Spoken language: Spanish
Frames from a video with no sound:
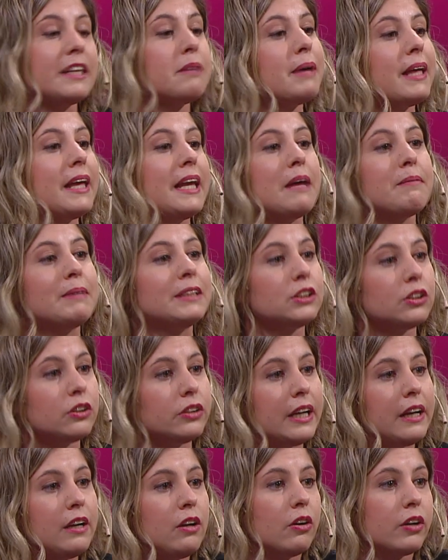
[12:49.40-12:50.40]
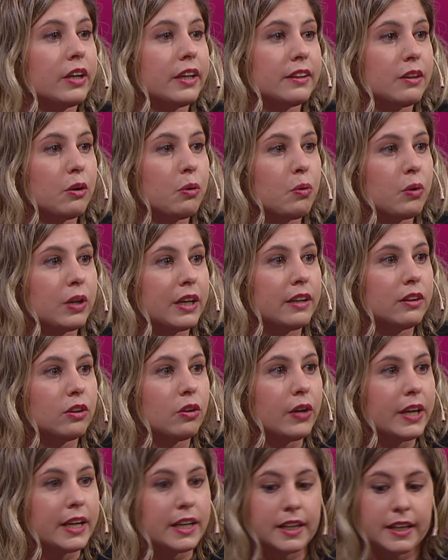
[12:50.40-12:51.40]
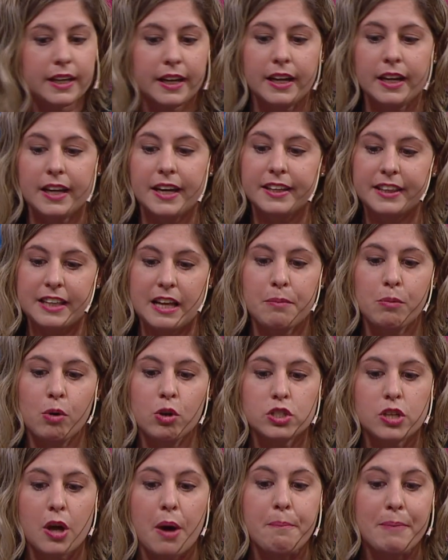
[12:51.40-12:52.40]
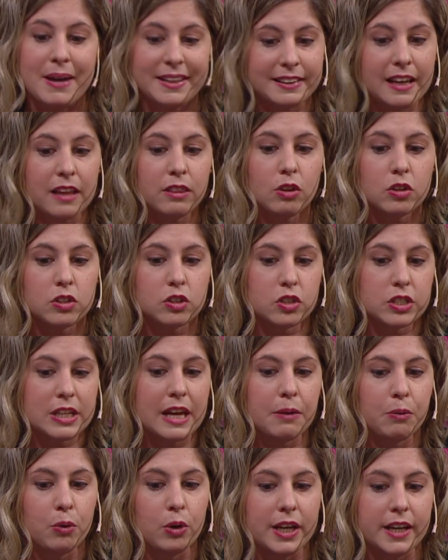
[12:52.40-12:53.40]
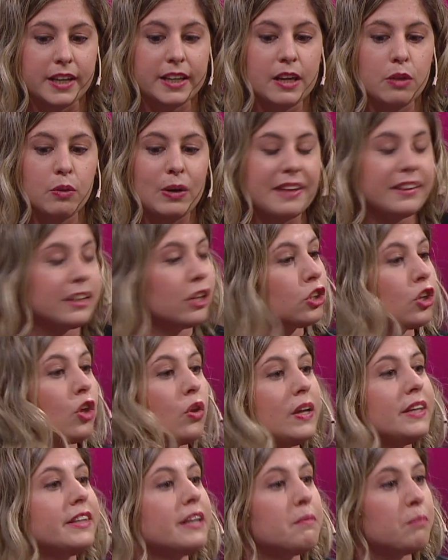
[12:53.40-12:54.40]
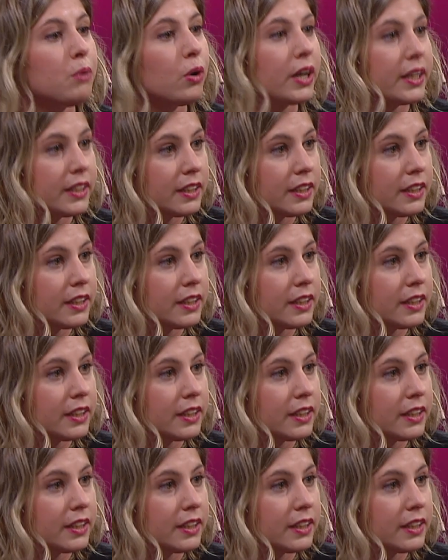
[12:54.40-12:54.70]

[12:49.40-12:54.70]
tema del Amazonas, lo que está ocurriendo es que estamos matando estos árboles, que durante todo el tiempo que